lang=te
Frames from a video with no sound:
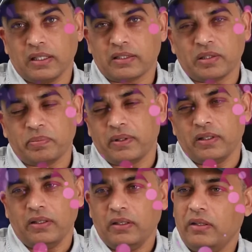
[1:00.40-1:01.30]

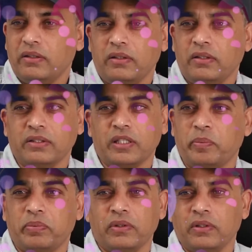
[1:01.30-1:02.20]
కష్టపడి ఈ
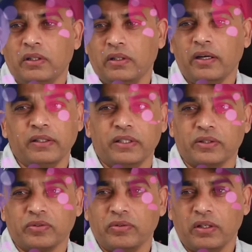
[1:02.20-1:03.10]
స్క్రిప్ట్ని రెడీ
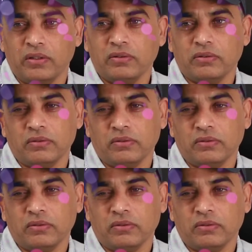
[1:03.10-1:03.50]
చేసుకున్నాడు